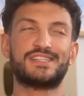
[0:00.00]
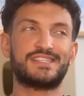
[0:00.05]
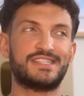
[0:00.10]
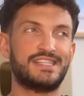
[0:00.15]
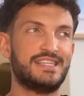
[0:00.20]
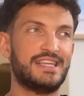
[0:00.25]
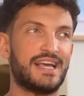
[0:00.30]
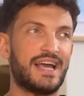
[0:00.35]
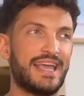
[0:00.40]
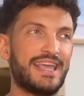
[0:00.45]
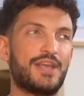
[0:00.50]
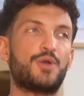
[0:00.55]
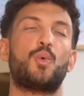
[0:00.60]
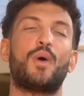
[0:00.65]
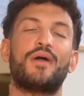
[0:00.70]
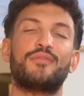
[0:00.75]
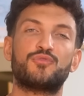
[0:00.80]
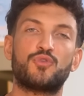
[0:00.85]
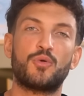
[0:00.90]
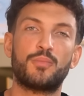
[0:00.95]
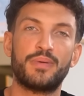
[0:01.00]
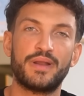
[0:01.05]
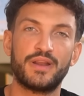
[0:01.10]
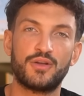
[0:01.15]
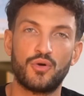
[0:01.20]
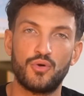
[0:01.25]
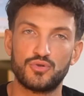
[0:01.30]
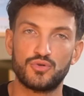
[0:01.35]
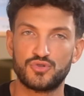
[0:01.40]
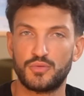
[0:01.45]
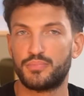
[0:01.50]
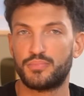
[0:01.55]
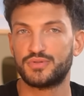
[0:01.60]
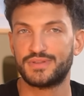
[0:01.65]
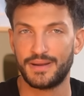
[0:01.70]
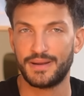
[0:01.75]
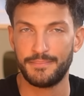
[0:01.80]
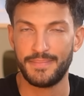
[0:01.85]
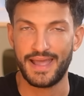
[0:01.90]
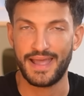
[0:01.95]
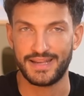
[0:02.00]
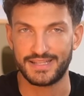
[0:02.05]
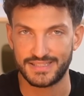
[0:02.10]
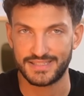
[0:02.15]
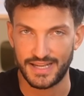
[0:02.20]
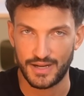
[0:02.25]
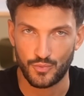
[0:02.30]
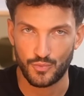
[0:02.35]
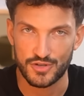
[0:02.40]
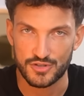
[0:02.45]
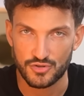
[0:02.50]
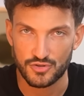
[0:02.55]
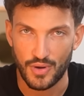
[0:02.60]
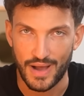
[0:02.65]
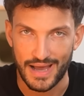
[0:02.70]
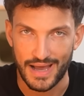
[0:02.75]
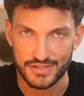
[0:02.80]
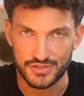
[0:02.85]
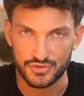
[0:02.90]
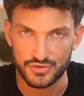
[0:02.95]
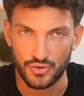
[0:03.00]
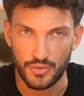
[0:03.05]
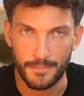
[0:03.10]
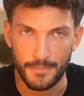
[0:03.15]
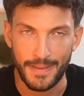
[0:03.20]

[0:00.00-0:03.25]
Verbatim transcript: sia e quanto pericoloso potrebbe essere questo acido,